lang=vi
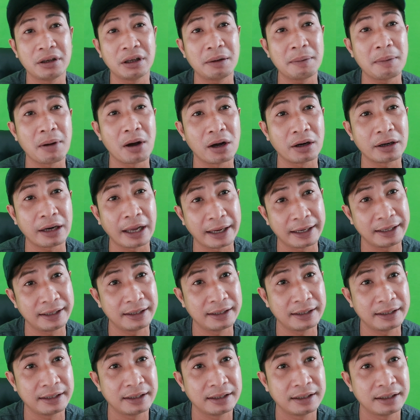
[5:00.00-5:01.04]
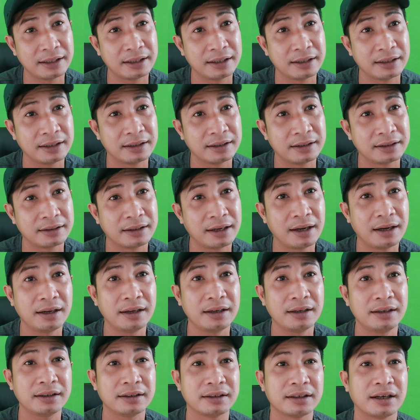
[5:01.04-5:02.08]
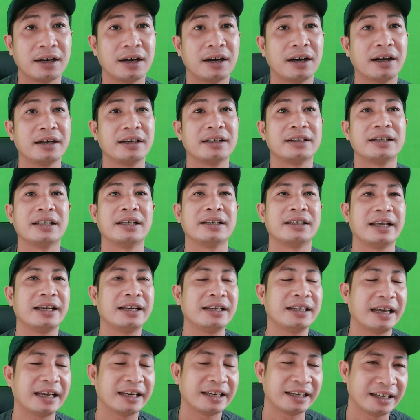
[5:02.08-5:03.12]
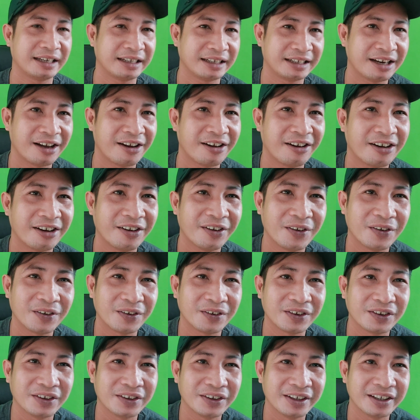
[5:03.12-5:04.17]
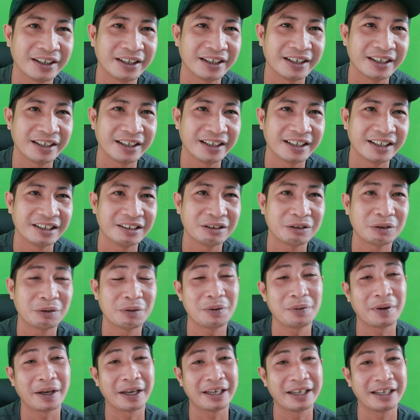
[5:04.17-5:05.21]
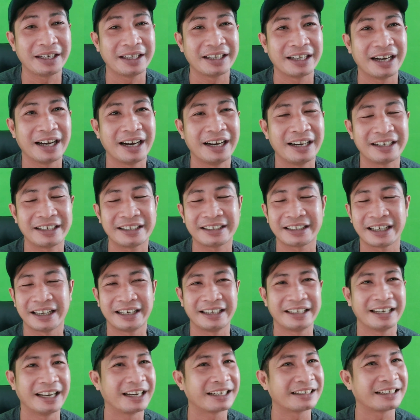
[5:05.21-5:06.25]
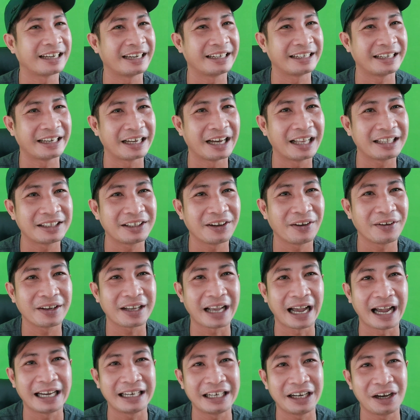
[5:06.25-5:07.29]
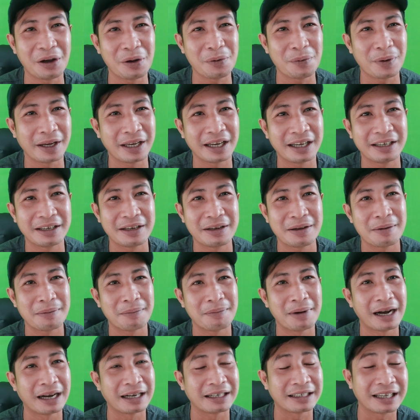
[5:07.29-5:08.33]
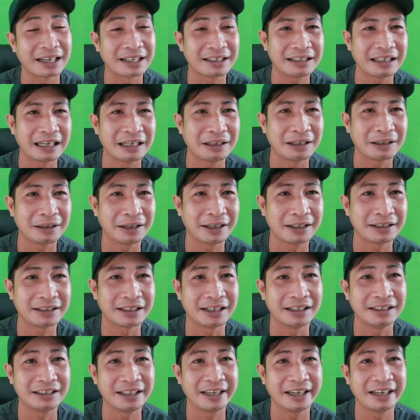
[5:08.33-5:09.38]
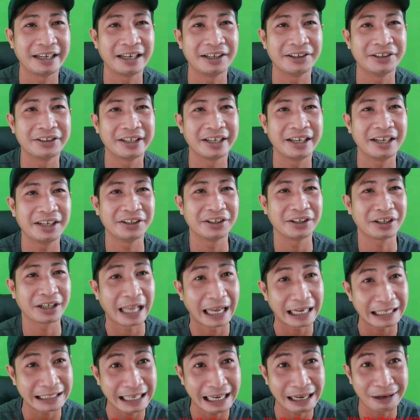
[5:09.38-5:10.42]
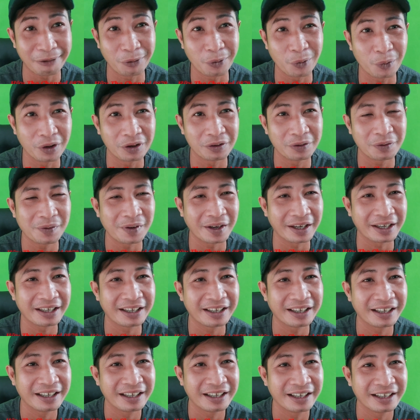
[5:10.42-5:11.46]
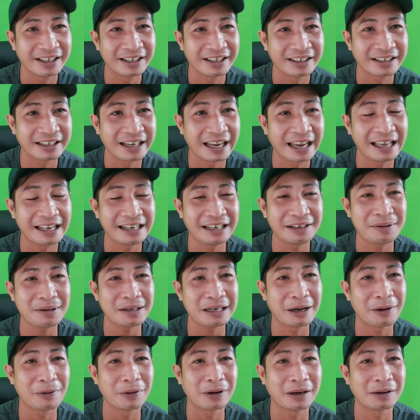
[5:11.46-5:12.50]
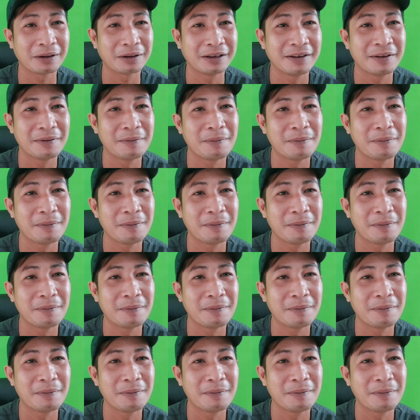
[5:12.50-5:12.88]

những cái bọn này đó, rồi thì tiếng này thì no luôn, đúng không quý vị? Đó, thì đợt này thì hết chối cãi rồi quý vị ơi, bằng chứng thì tự nhiên lương với lương cắn nhau luôn rồi quý vị. Nghe thấy bắt đầu là